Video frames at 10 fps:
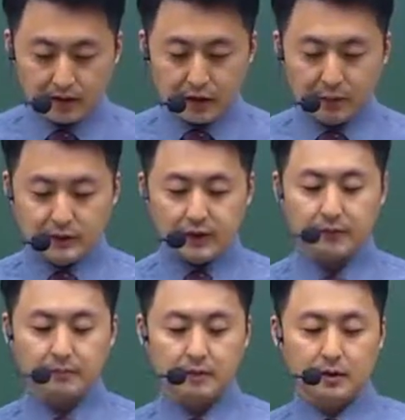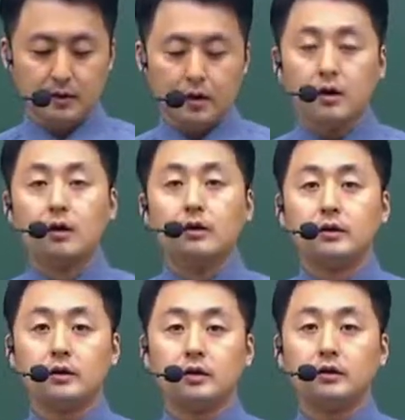첫 번째,
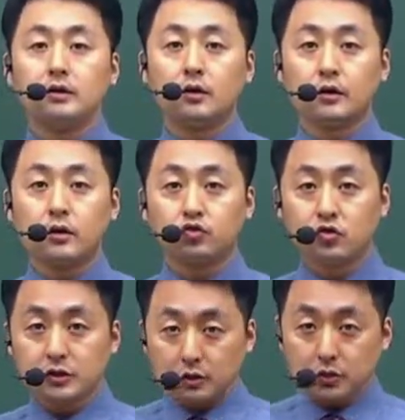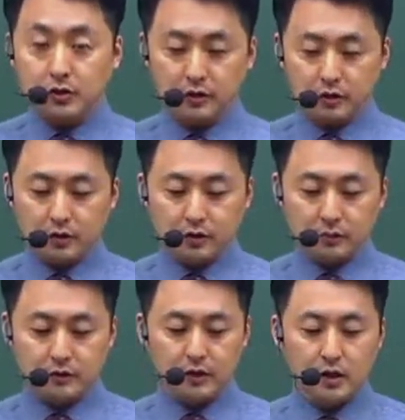이 여기다 줄을 쳐놓으시는 거예요. 첫
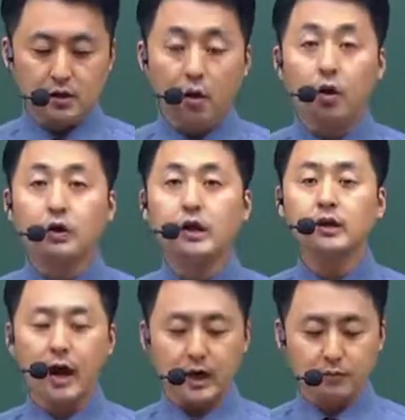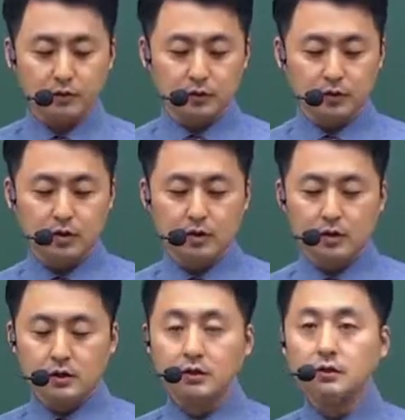번째, 어린 아이부터
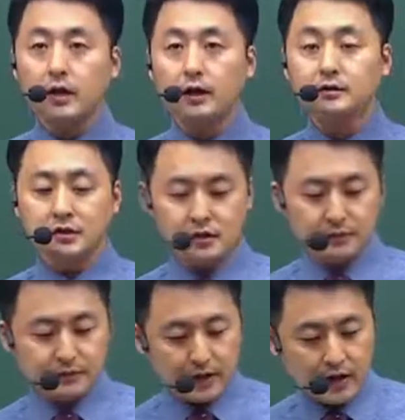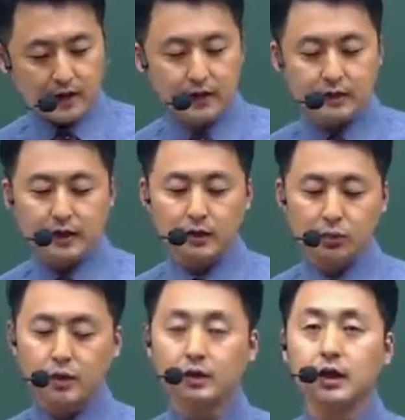은퇴한 칠십 세 이상의
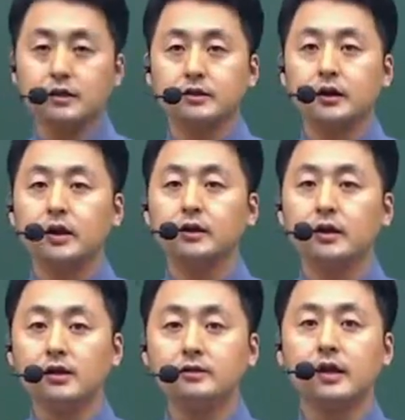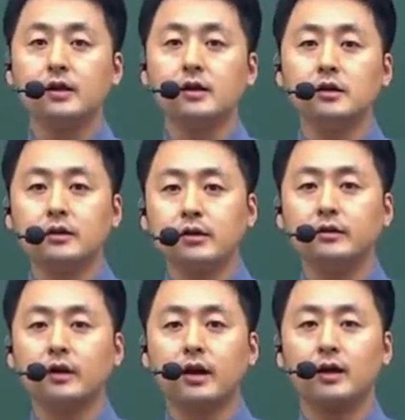노인까지의 일생을
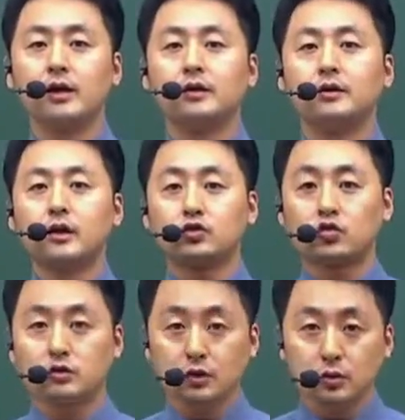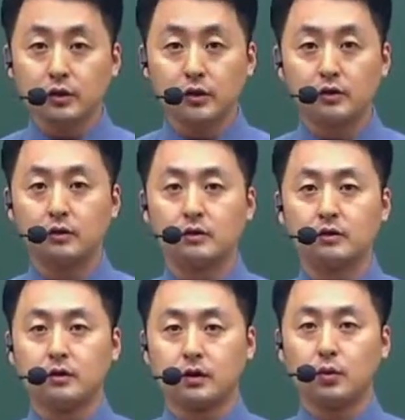의미한다. 여기다 줄을 쳐놓으세요.
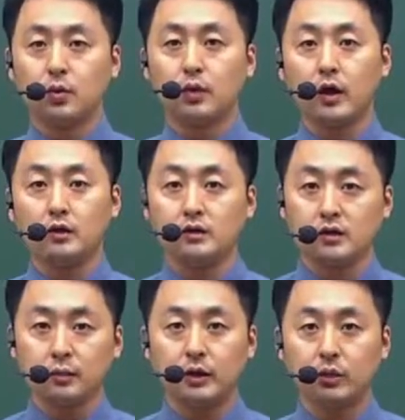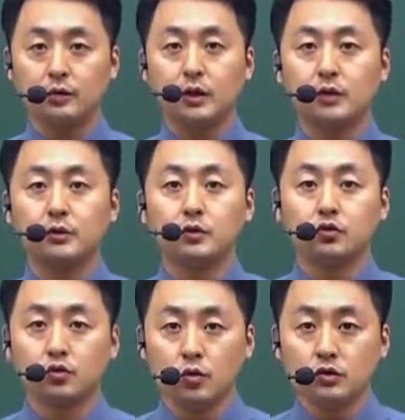예, 요런 게 시험에 나오니까 여기다
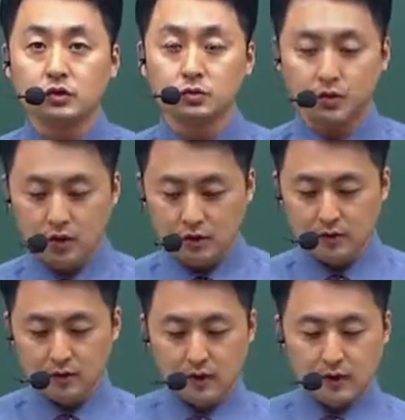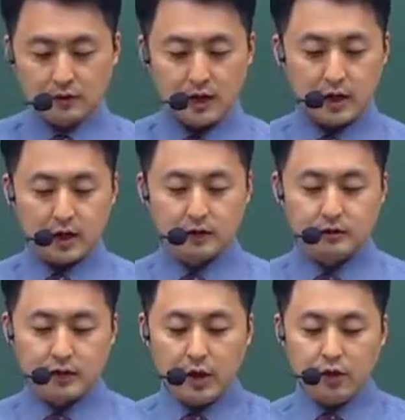줄을 꼭 치시고요. 자,
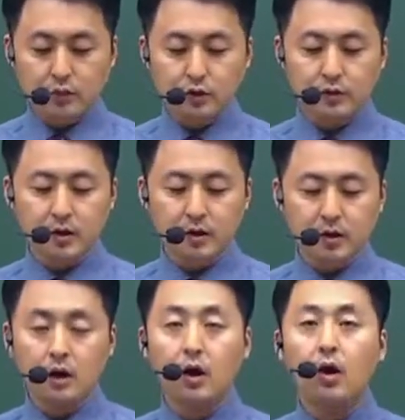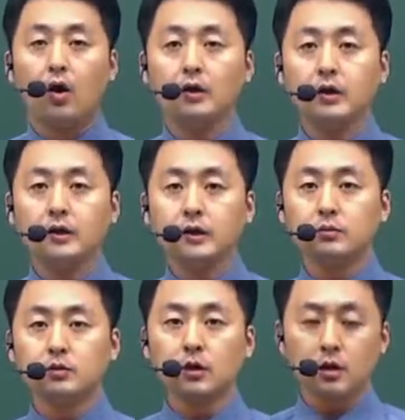내용을 보시면
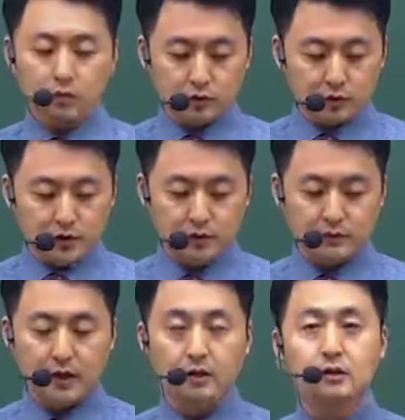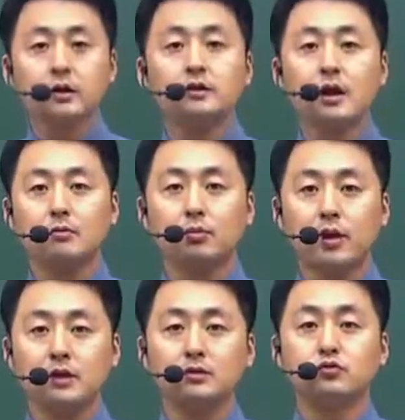어린이부터 뭐 칠십 세 그 이상 뭐
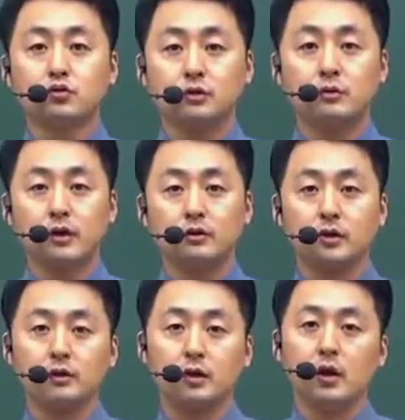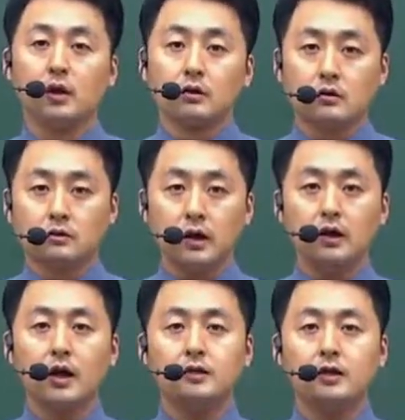팔십, 구십이 되던
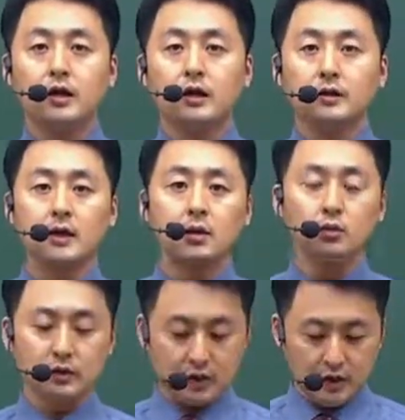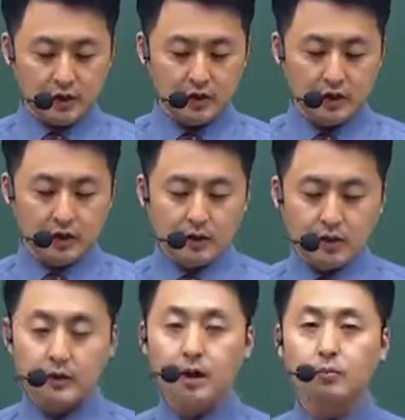그때까지의 내가 살아온 길,
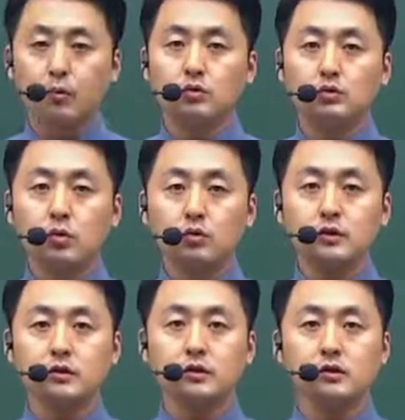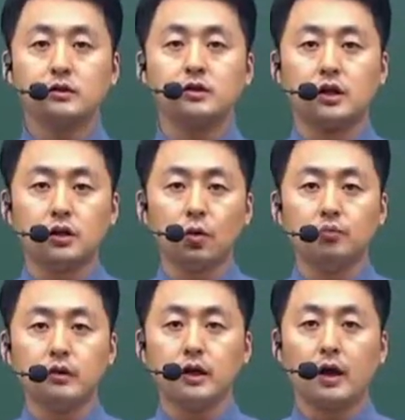이게 모든 총칭을 이제
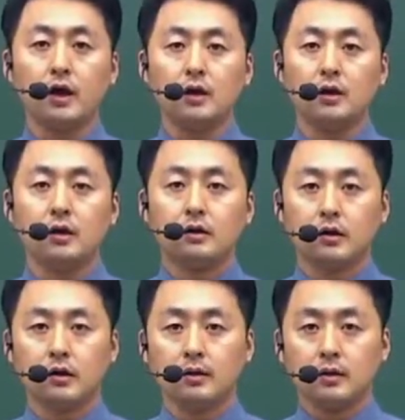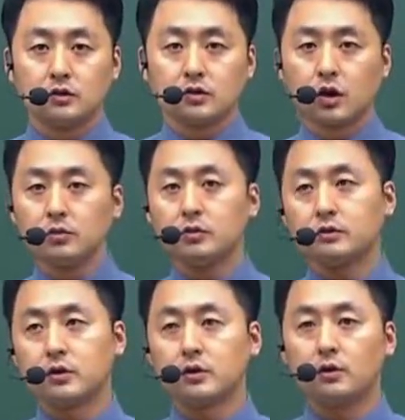진로입니다. 예, 직업은
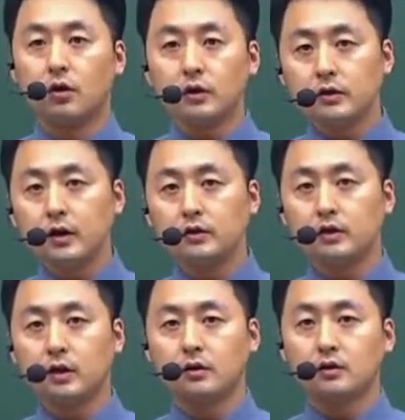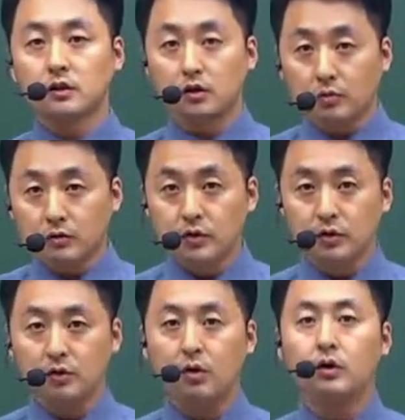어때요? 어린아이 때
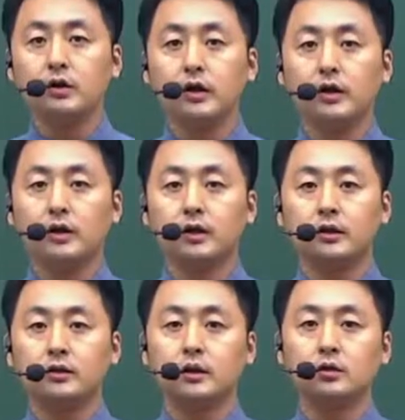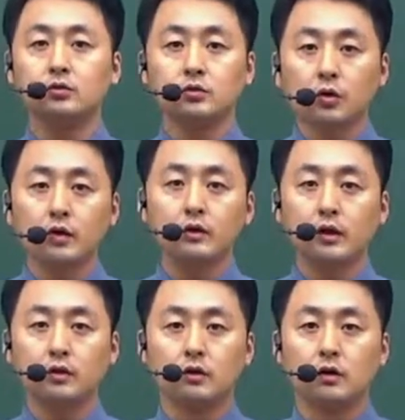직업은요, 어린아이가 아니라 내가 좀 성인이
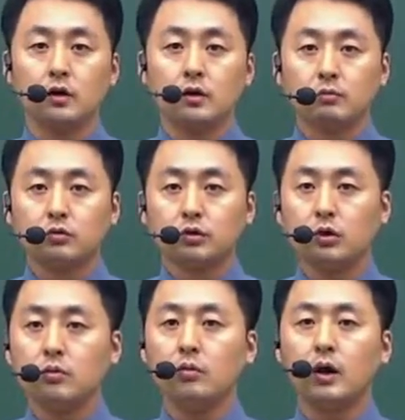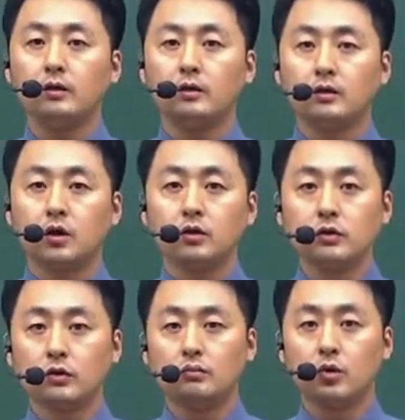돼서부터 뭐 한
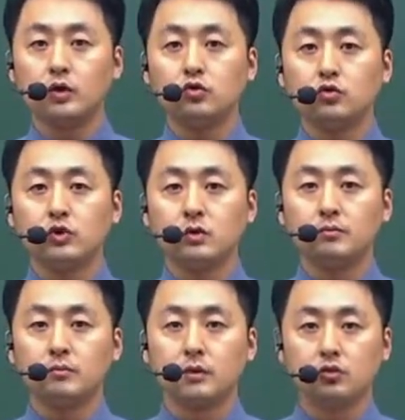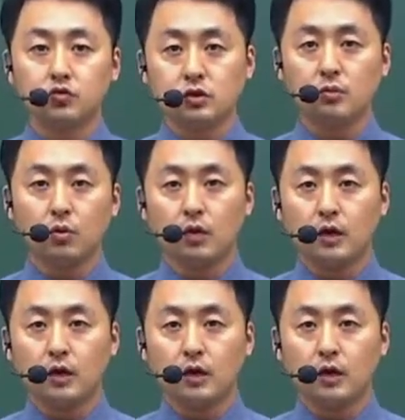정년, 뭐 한 육십, 육십오